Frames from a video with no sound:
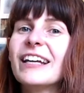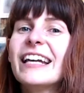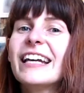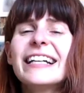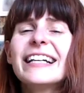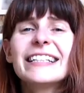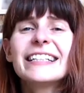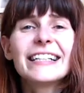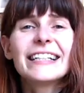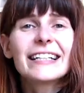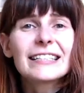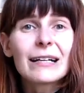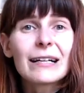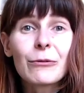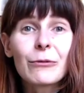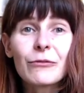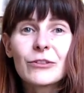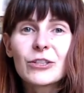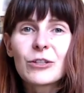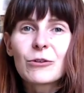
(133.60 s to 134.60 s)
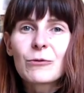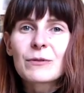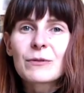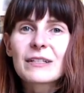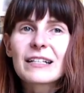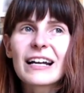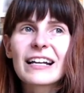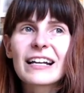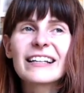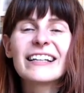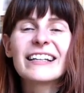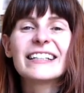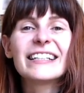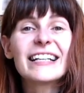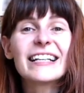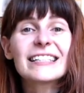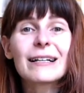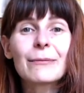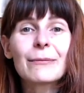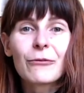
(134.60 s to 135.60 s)
niesamowicie uznany,
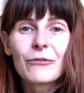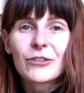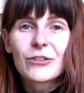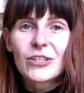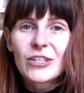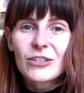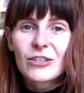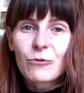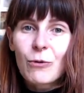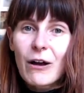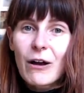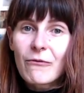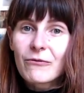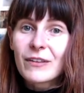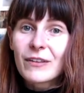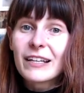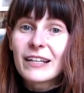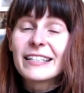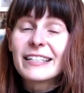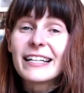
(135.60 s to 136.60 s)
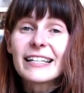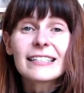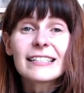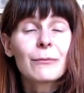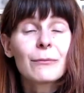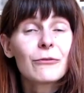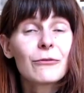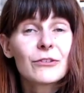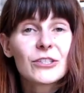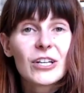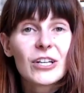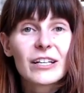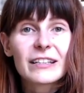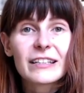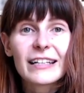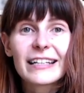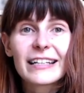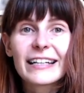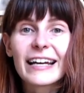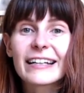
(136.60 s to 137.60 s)
niesamowicie sławny, niesamowicie
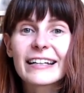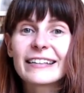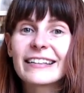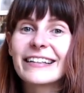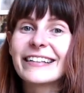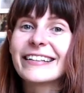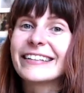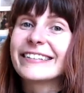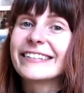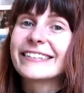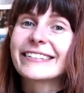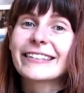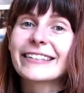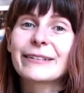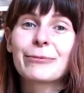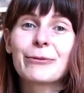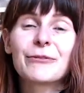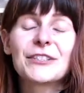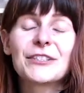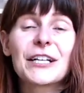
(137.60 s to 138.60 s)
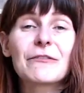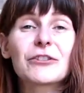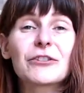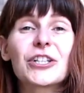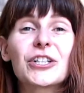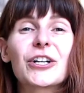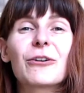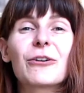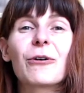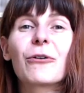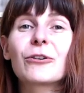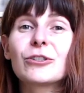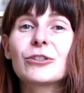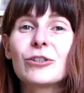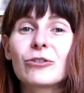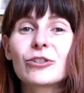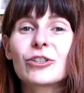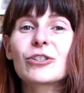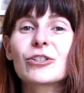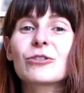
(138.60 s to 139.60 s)
inteligentny i szczerze powiedziawszy, jego
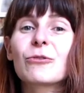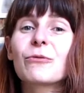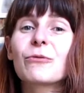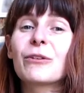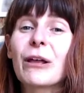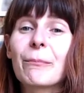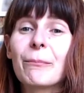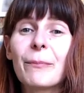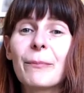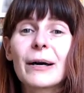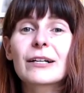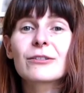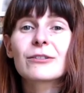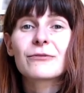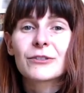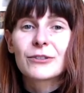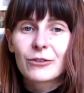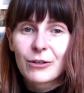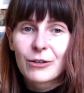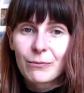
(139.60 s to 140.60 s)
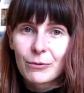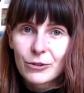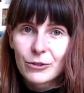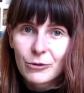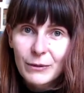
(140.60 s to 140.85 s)
książki są na bardzo wysokim poziomie